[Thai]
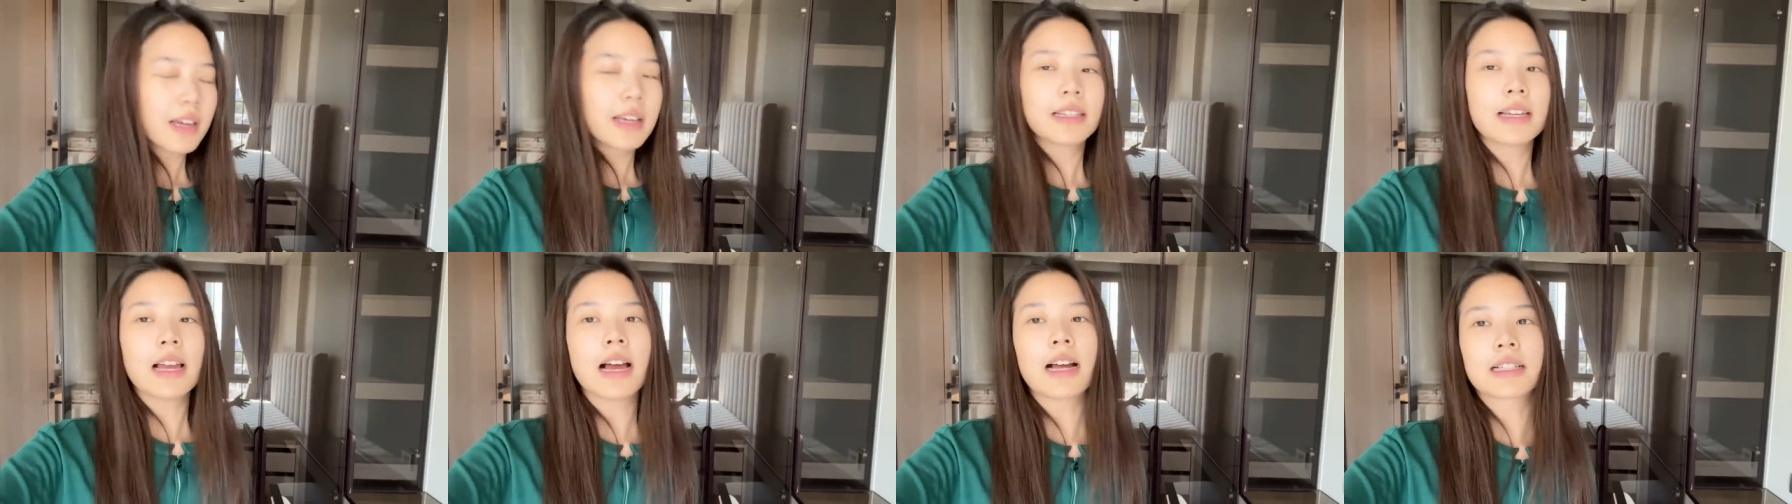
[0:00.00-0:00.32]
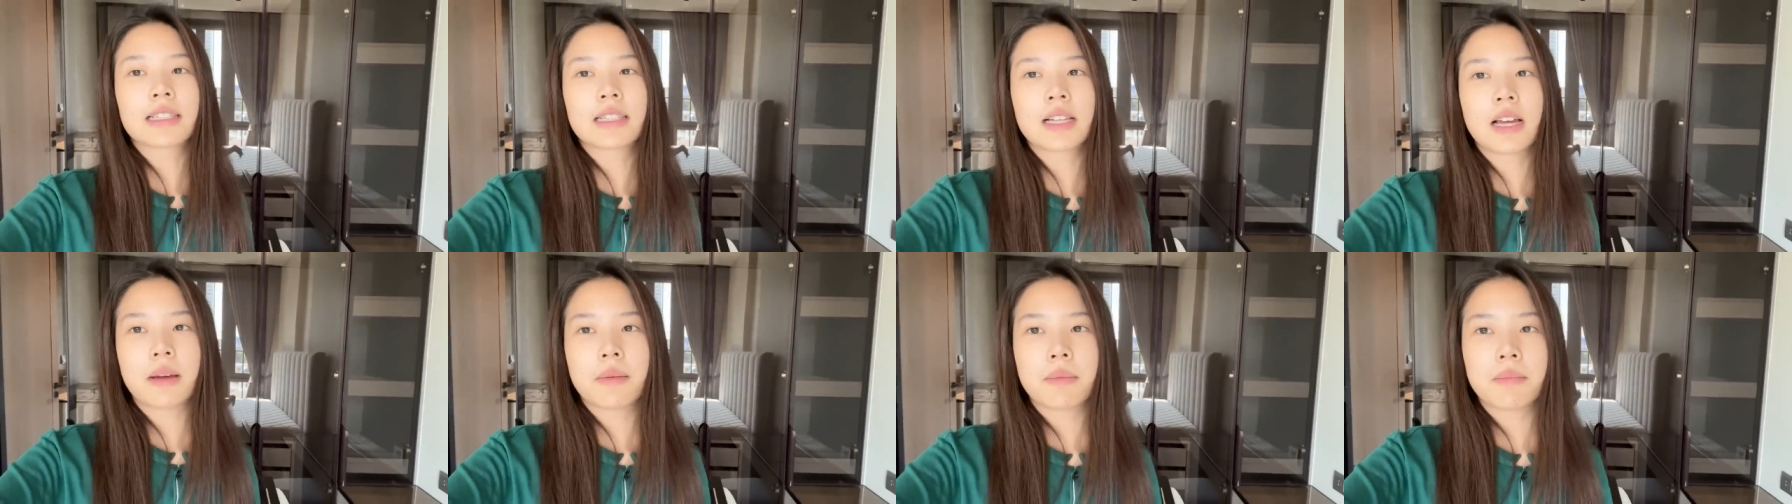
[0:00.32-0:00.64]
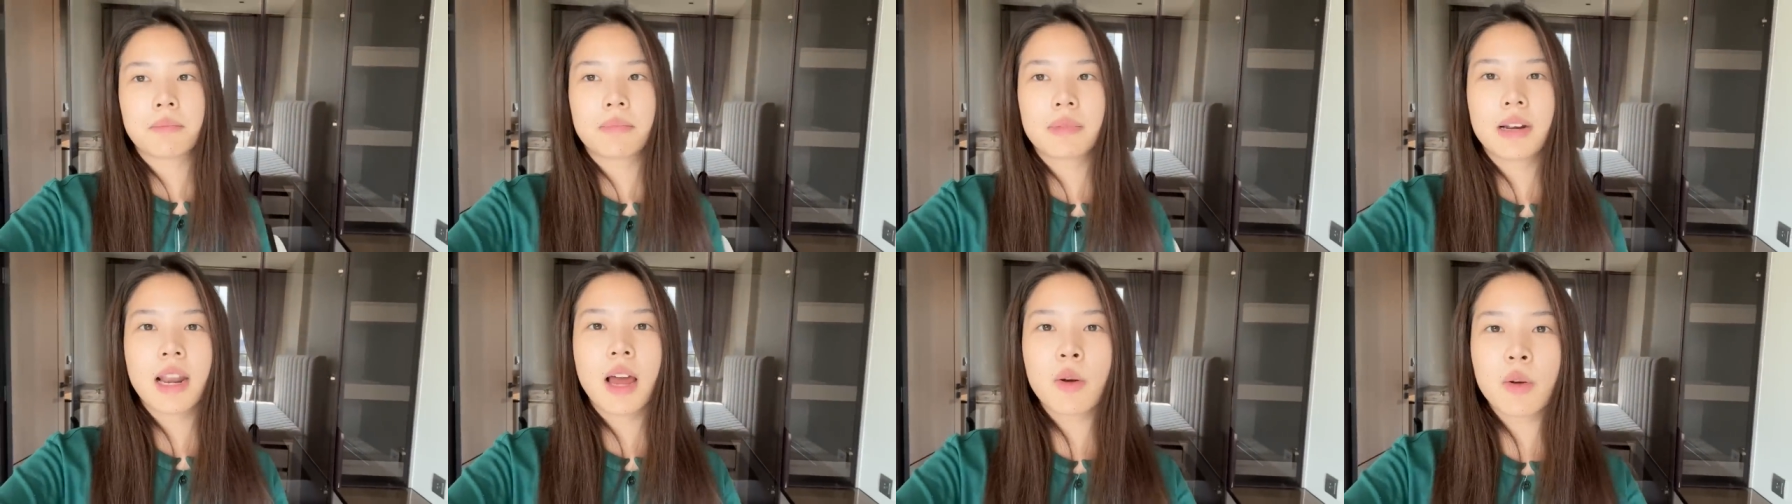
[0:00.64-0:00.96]
อยากจะ
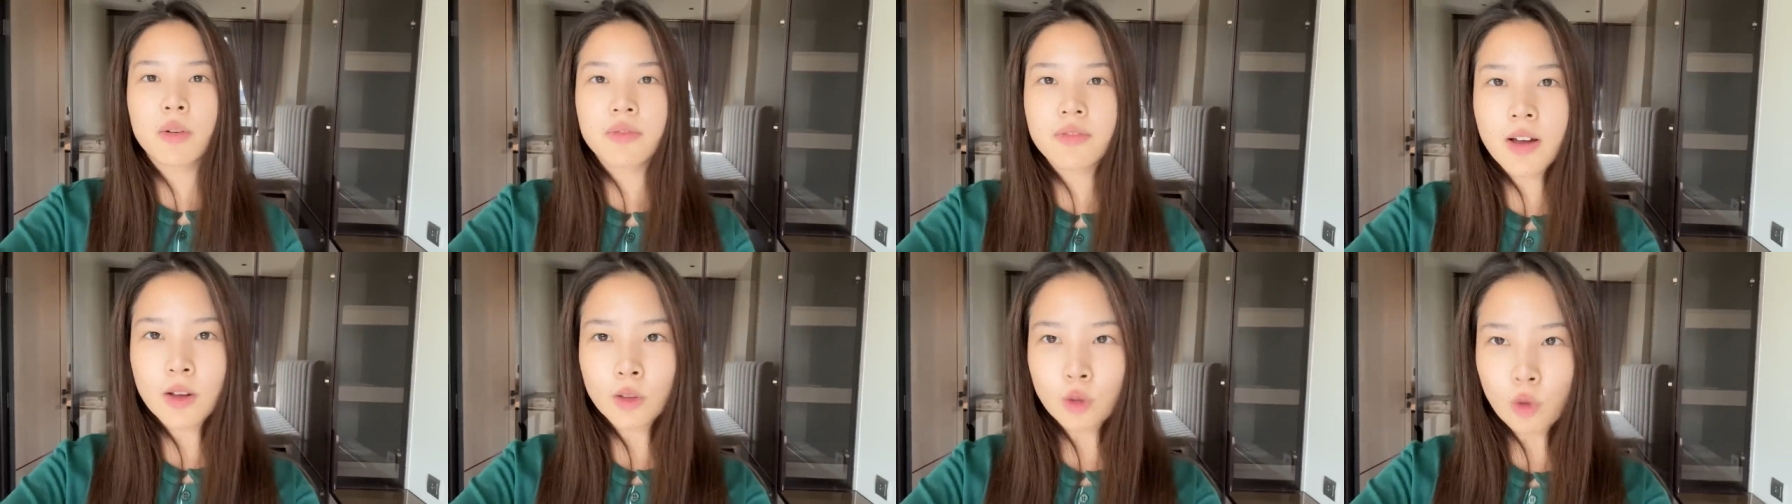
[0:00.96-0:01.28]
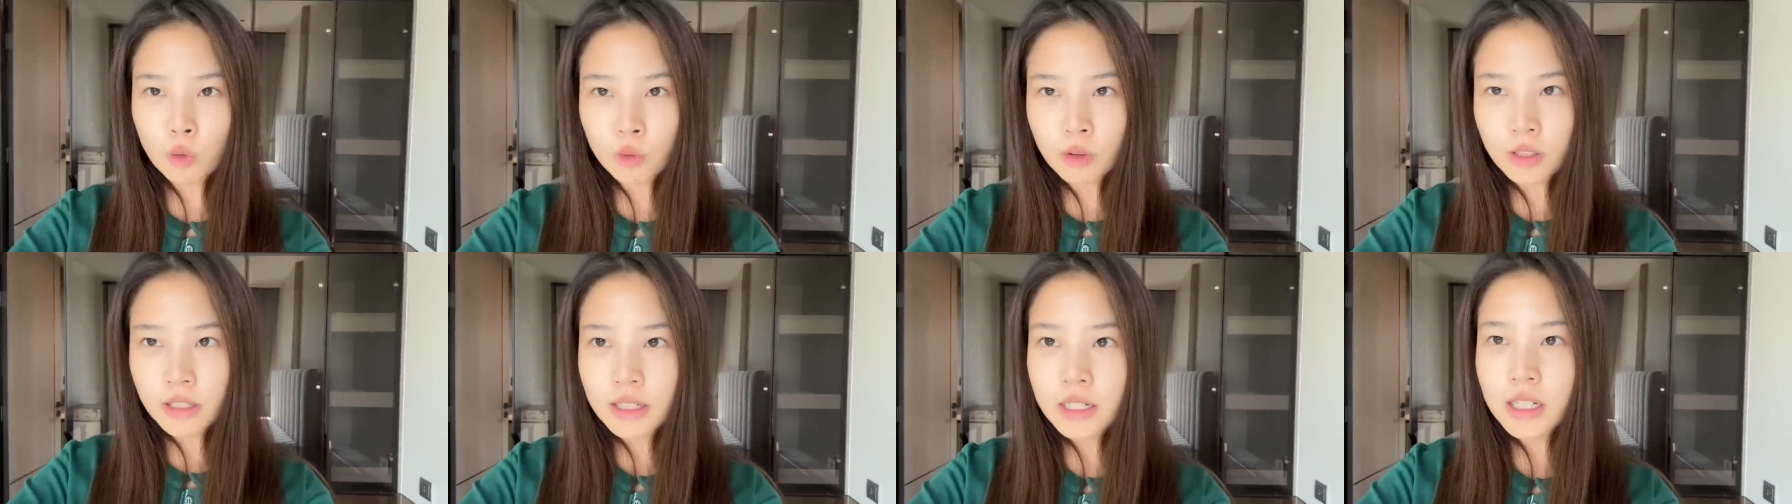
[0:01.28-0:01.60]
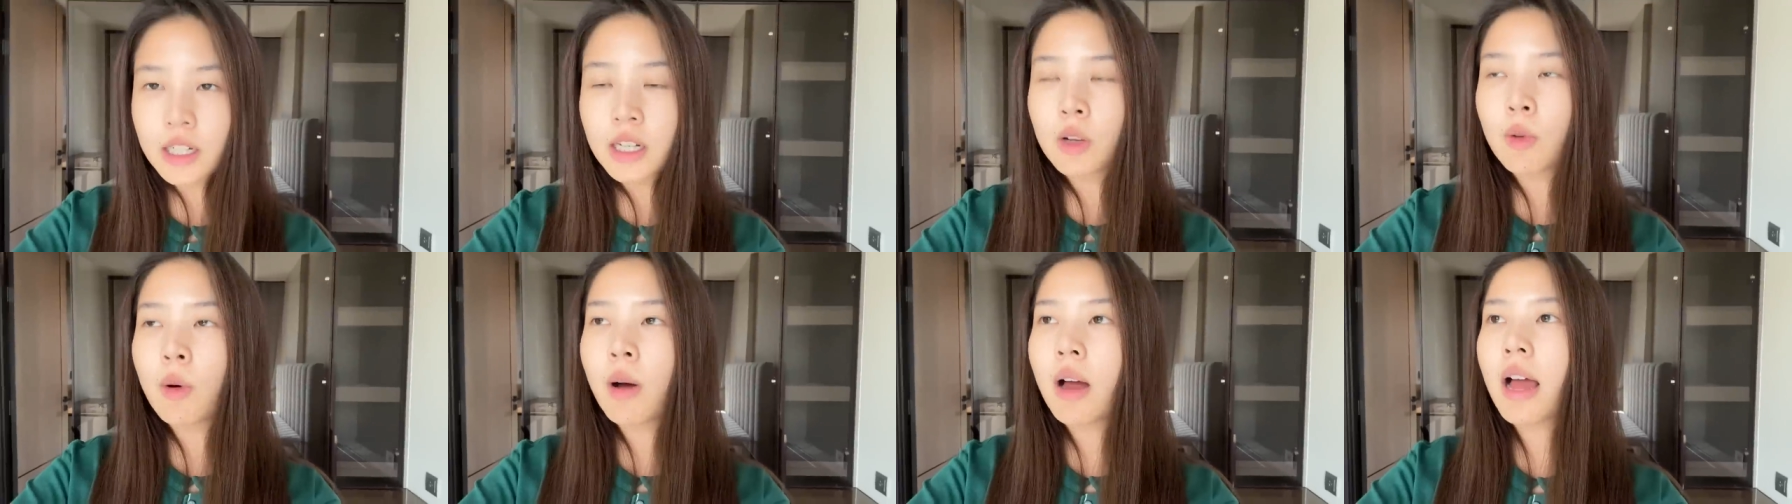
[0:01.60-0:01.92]
เล่าให้ฟังตรงนี้เล
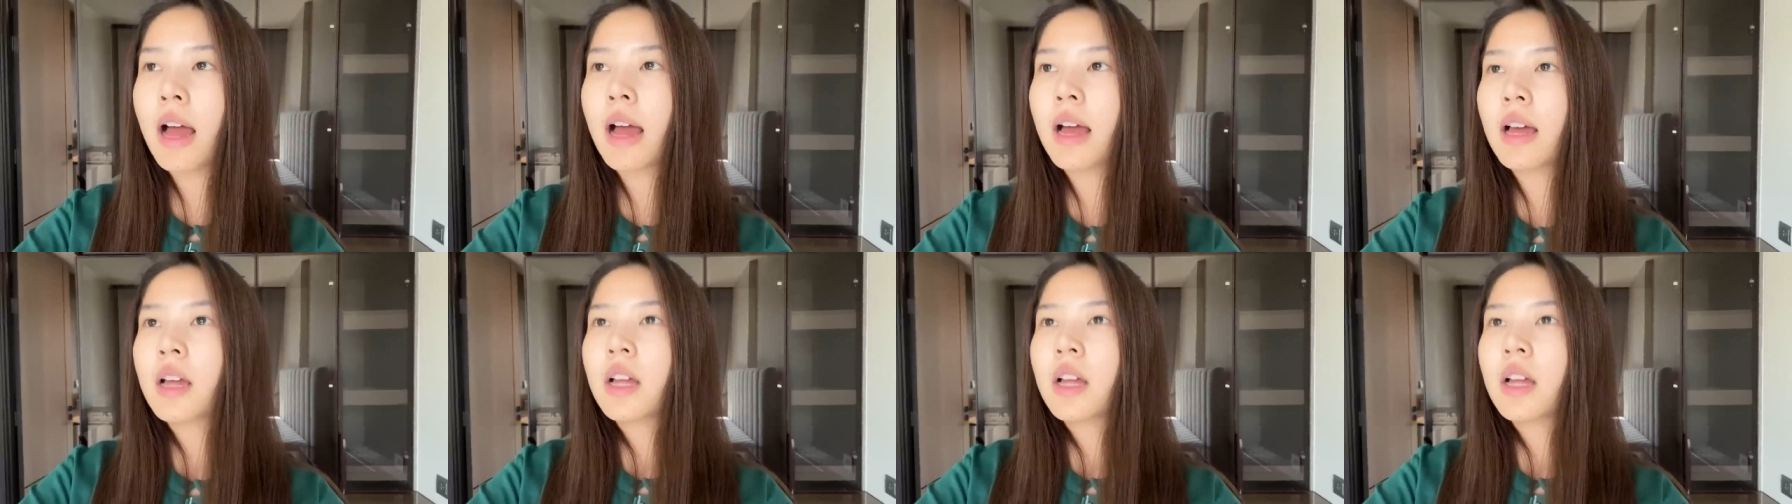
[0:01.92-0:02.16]
ยว่า